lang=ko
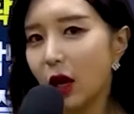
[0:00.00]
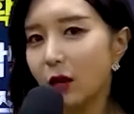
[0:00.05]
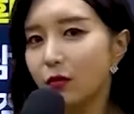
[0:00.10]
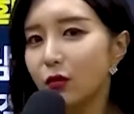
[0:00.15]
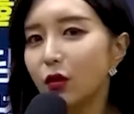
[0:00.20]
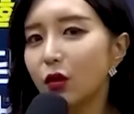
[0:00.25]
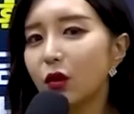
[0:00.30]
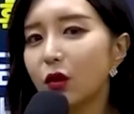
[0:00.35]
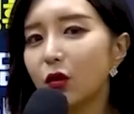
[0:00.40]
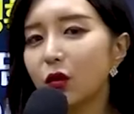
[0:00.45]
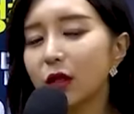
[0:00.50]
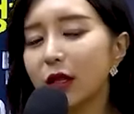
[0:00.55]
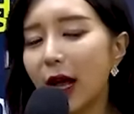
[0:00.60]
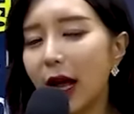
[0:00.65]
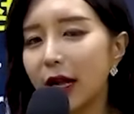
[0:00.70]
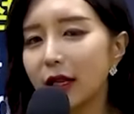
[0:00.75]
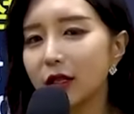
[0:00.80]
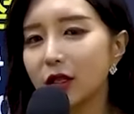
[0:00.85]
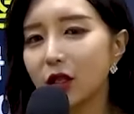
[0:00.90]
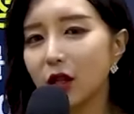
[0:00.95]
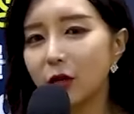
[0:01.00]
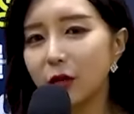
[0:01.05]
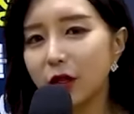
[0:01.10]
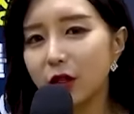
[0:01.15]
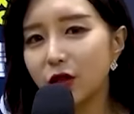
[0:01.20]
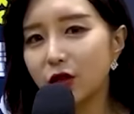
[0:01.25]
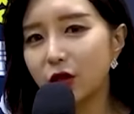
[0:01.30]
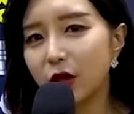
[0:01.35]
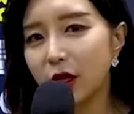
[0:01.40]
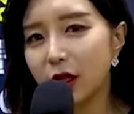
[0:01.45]
물론 단점일
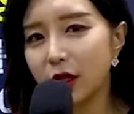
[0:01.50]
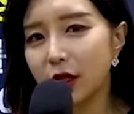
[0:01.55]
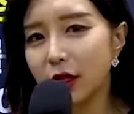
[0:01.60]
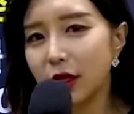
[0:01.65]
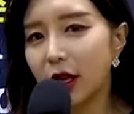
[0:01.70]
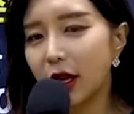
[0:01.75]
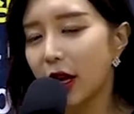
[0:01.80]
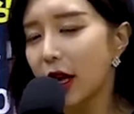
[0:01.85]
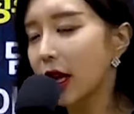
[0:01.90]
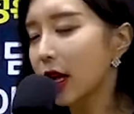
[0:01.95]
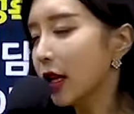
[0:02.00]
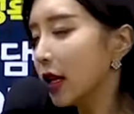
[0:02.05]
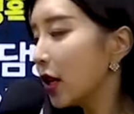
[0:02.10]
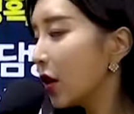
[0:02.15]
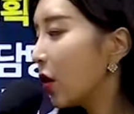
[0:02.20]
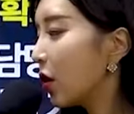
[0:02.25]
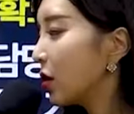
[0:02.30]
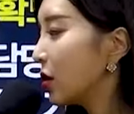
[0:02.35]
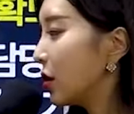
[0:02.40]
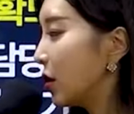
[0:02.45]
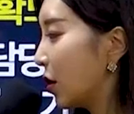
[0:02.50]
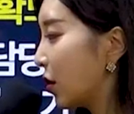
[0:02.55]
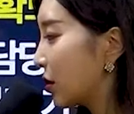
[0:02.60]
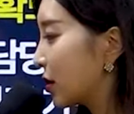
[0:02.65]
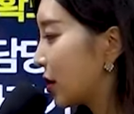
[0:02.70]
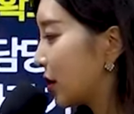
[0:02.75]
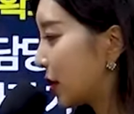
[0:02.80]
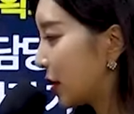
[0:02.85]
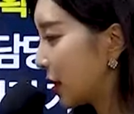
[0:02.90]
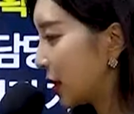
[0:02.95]
수 있는데 이건
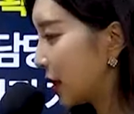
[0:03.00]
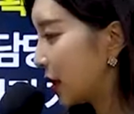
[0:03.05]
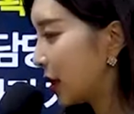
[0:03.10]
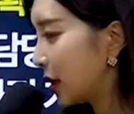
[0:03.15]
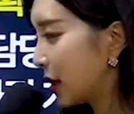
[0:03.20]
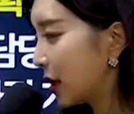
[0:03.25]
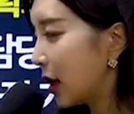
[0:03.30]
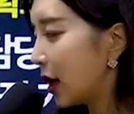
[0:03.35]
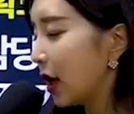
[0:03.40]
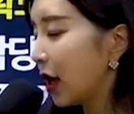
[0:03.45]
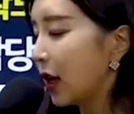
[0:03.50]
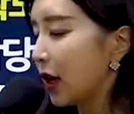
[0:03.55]
역시